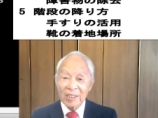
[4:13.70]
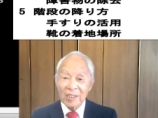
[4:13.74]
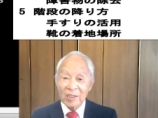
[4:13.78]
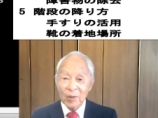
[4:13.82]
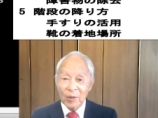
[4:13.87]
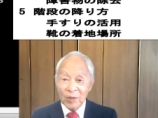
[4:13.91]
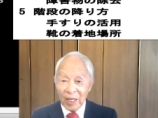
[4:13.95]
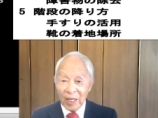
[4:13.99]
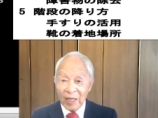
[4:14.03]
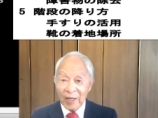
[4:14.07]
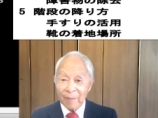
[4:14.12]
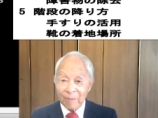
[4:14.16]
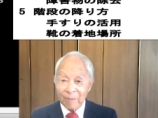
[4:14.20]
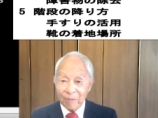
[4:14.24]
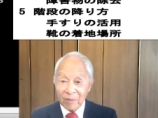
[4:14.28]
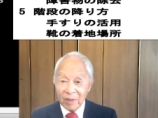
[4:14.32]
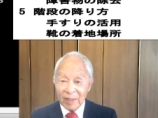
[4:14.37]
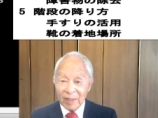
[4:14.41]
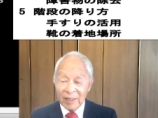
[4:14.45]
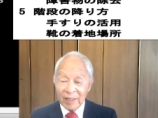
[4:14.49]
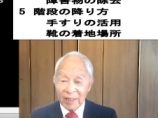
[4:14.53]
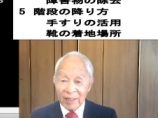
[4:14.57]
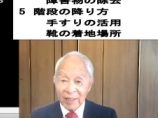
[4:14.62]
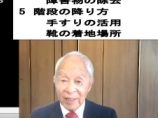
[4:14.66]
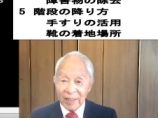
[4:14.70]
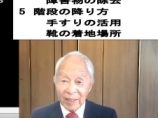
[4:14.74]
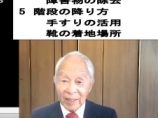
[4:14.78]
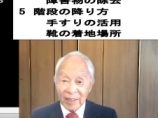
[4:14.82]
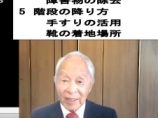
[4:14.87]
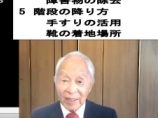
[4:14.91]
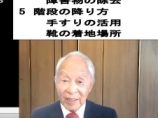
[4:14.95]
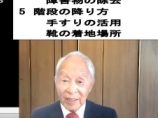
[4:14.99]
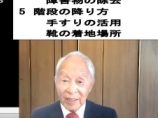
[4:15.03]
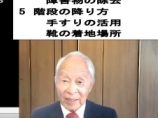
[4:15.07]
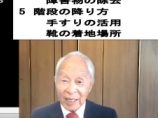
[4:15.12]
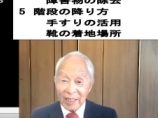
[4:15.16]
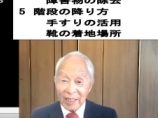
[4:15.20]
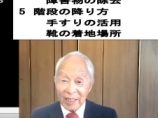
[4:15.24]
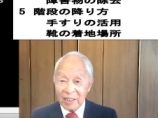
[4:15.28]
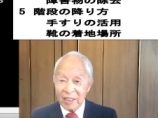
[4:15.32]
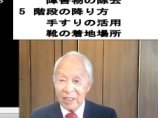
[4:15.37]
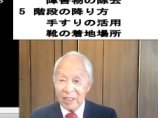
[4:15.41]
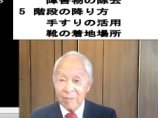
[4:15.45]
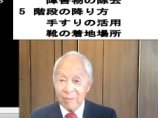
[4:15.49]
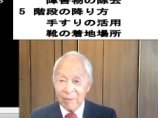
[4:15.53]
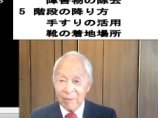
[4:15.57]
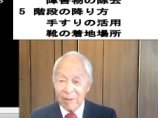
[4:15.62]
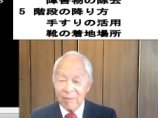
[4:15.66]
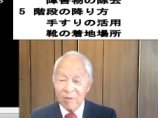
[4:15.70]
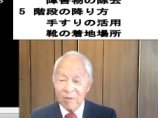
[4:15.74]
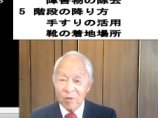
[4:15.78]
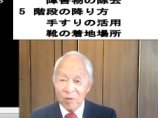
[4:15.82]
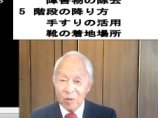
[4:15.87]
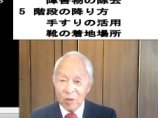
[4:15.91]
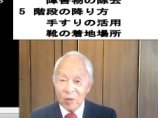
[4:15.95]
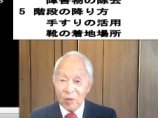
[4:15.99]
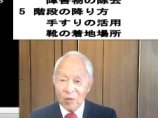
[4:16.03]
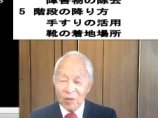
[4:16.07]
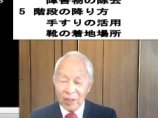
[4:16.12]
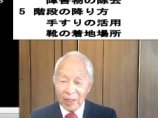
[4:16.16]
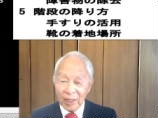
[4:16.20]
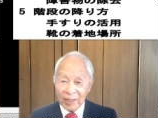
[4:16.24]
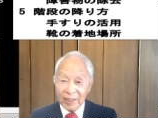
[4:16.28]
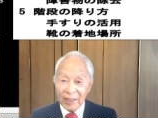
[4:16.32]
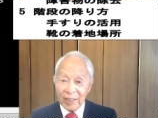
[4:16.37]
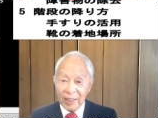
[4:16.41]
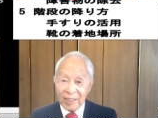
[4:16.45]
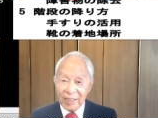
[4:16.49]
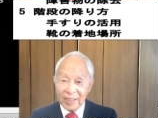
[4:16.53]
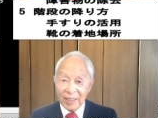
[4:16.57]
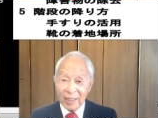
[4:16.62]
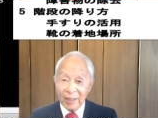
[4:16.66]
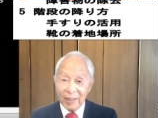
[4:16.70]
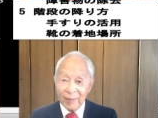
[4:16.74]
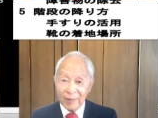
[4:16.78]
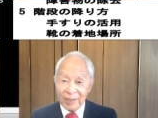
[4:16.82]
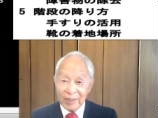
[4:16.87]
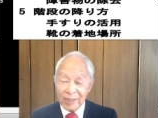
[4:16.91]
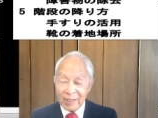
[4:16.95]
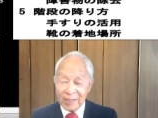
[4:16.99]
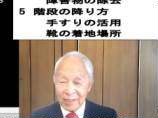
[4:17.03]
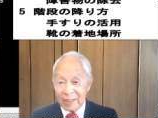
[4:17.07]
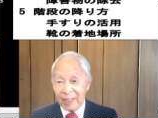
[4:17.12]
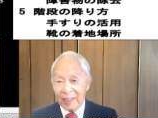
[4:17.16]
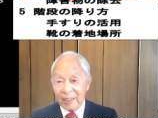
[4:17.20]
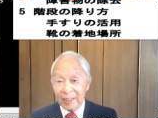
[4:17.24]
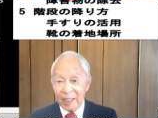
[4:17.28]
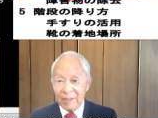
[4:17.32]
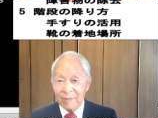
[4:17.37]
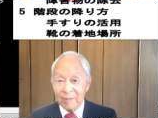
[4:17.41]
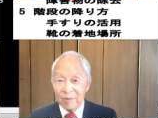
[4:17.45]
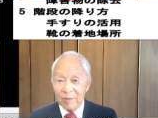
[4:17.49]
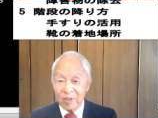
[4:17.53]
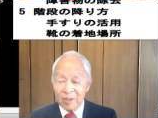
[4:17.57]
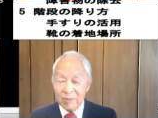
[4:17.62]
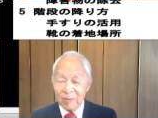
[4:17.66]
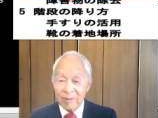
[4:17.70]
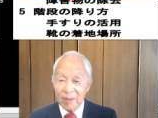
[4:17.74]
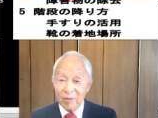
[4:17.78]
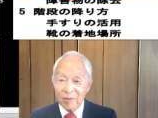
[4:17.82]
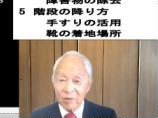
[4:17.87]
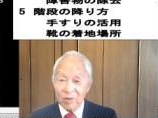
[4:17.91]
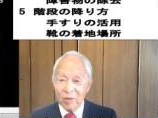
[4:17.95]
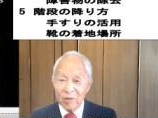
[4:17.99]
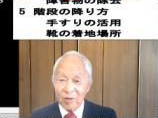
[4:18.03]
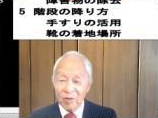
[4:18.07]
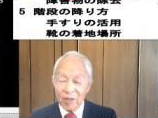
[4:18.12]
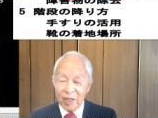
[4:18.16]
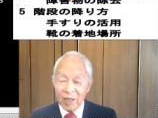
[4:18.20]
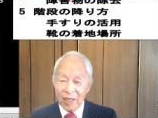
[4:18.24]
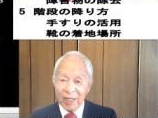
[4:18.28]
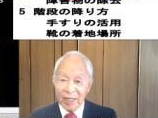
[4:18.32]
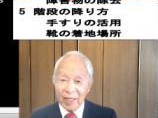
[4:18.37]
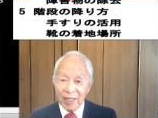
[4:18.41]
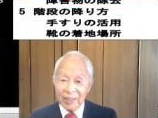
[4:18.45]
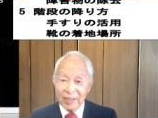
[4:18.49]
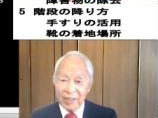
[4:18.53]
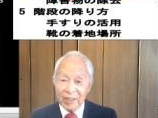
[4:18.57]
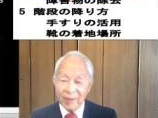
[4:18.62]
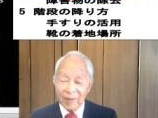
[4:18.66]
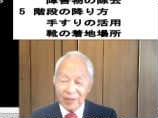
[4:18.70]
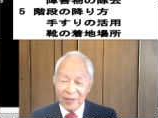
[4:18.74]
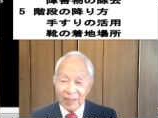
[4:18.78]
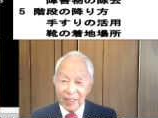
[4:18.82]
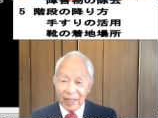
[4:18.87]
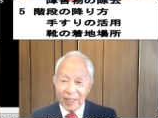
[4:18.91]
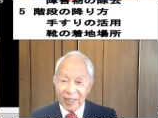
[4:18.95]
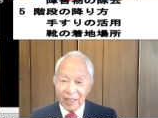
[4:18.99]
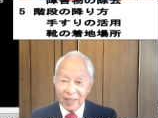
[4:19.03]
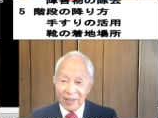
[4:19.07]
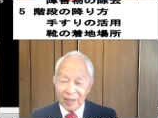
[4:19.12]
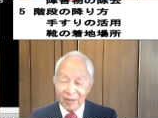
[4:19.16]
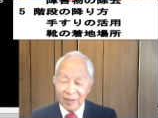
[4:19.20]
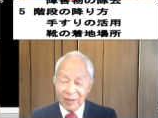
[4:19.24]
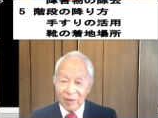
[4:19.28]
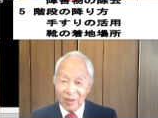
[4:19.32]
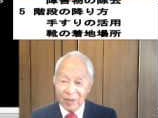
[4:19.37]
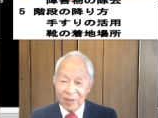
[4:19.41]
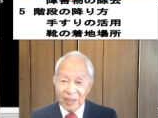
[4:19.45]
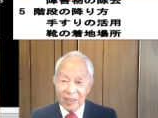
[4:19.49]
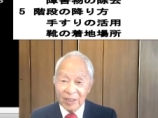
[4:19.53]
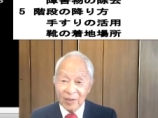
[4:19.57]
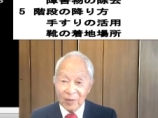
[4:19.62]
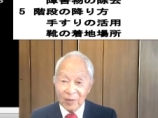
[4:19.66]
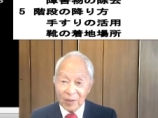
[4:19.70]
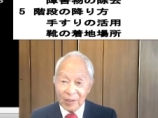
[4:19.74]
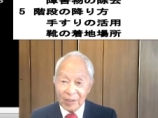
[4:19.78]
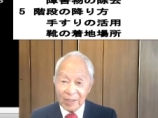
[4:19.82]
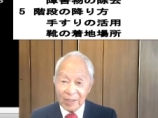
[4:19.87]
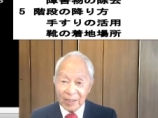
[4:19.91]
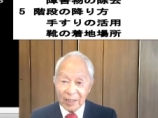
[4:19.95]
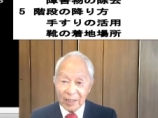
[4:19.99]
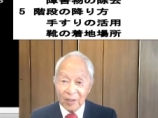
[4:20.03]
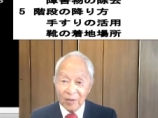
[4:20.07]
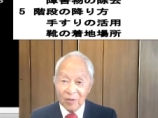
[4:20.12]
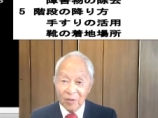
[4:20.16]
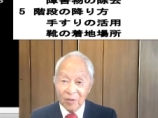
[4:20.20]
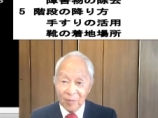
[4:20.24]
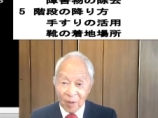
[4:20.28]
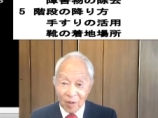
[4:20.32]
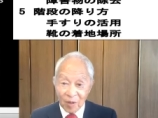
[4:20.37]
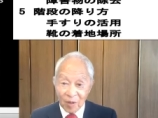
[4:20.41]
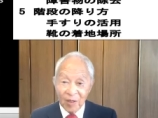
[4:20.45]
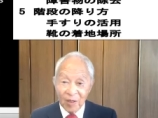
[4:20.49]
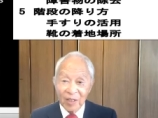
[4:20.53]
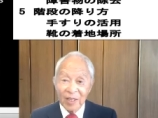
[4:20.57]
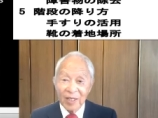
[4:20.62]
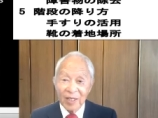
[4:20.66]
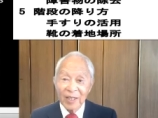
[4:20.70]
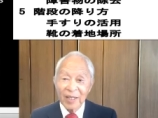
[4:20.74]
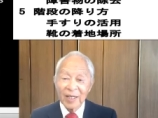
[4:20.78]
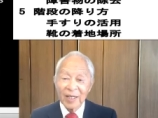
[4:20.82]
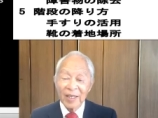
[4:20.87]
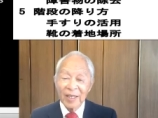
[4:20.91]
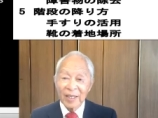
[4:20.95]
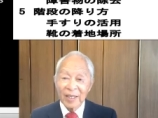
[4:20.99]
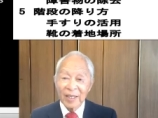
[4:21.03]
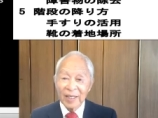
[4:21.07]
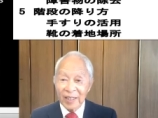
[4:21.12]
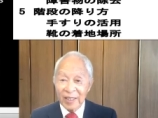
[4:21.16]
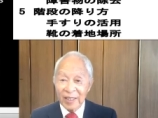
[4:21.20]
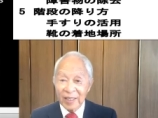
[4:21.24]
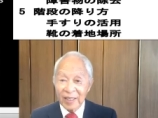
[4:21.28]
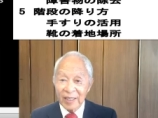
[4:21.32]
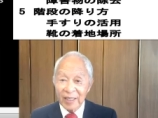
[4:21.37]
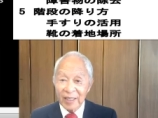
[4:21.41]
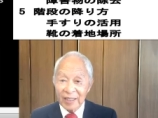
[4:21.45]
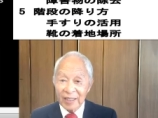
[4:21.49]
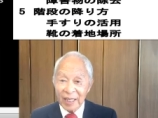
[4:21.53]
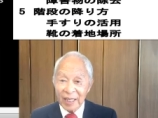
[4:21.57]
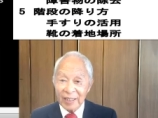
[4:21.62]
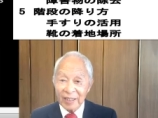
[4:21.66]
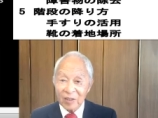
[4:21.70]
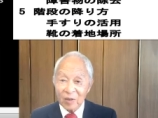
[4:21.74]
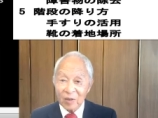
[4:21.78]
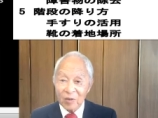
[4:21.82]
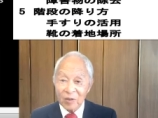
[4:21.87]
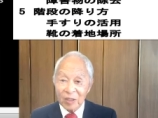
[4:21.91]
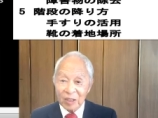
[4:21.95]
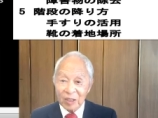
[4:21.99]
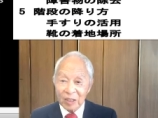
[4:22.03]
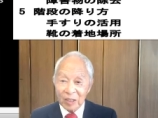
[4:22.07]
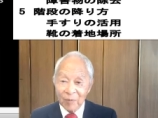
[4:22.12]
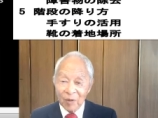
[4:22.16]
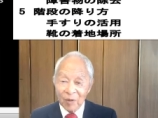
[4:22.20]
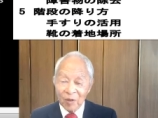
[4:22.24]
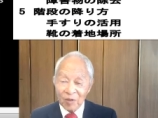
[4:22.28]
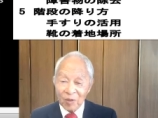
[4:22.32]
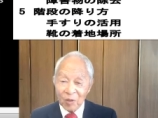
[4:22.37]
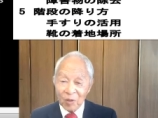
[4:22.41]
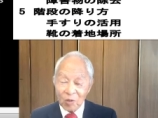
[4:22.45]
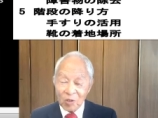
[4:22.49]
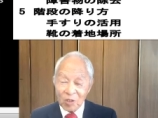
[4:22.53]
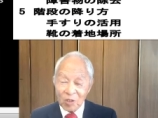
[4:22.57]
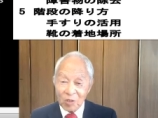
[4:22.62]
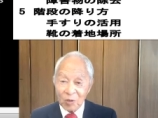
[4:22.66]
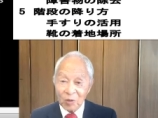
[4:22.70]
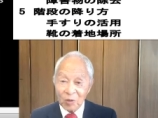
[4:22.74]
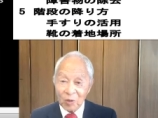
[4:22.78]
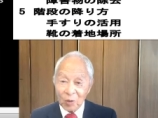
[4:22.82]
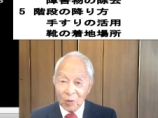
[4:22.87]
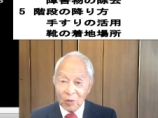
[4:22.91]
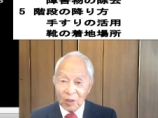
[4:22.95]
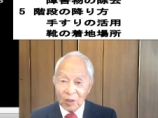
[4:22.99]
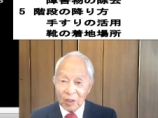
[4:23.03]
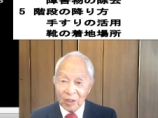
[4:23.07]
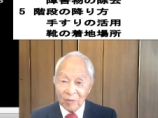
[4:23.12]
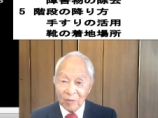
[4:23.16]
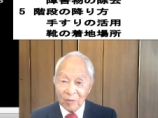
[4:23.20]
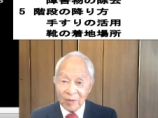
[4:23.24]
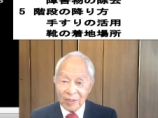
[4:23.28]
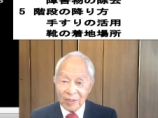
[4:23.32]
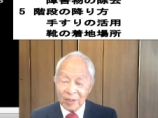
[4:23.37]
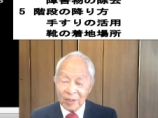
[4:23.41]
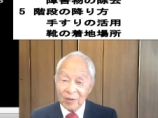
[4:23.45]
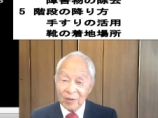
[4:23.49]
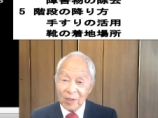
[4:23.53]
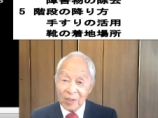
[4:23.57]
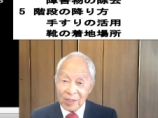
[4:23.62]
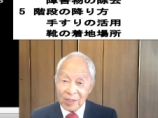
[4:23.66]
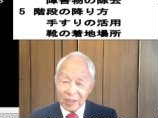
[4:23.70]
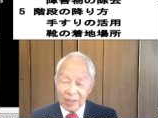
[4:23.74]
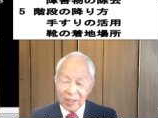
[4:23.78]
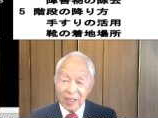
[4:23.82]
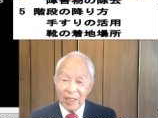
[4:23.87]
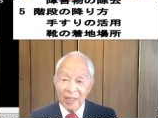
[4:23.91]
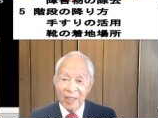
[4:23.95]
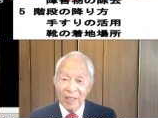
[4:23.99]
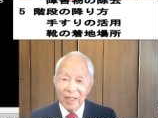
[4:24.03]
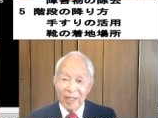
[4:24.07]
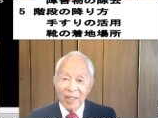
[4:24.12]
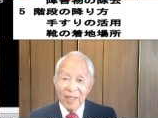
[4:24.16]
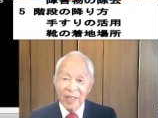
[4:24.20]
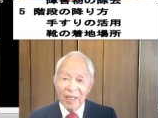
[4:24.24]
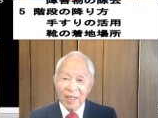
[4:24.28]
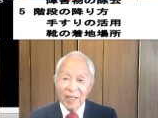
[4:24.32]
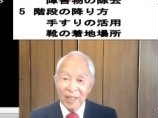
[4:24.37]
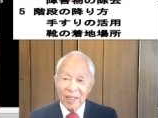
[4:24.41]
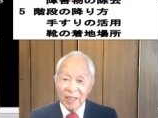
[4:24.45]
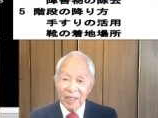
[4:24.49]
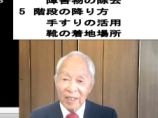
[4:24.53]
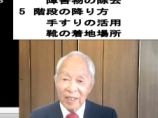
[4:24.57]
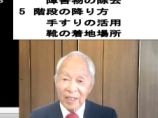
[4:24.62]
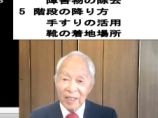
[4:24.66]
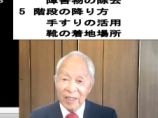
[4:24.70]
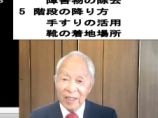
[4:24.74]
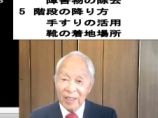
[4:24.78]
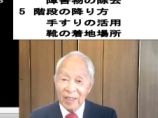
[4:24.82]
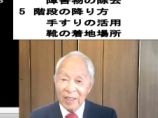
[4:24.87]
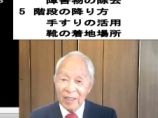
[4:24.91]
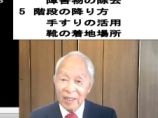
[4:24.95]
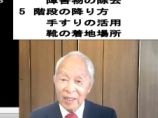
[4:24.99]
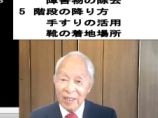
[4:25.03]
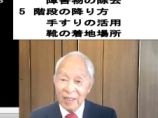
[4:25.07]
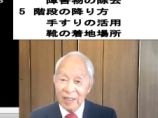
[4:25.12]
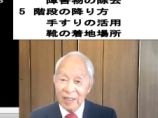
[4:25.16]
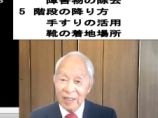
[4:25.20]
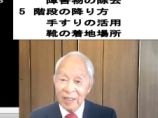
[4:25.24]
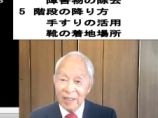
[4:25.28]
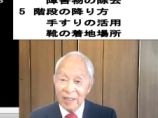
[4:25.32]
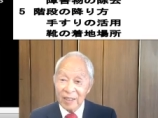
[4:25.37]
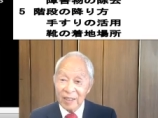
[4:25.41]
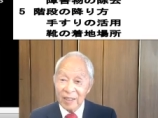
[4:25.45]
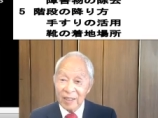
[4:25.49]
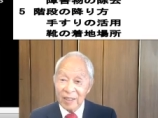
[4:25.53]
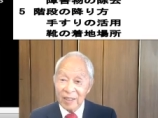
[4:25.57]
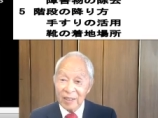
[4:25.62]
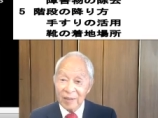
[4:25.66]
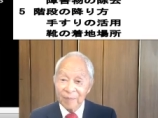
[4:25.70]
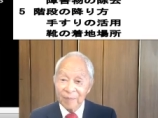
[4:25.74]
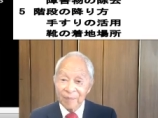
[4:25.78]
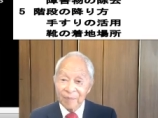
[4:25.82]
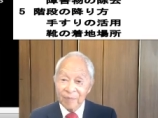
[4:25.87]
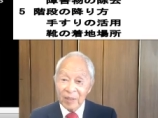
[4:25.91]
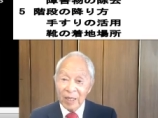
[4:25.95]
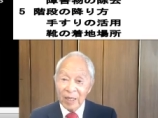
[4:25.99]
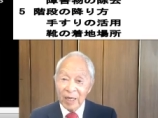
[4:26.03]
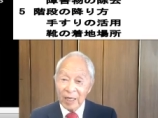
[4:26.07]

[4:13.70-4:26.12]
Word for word: それで、えー、単にメモを取るだけでしたらですね、何もスマホの500回にはならなくてもいいのですけれども、えー、といっても年を取ってきますとですね、え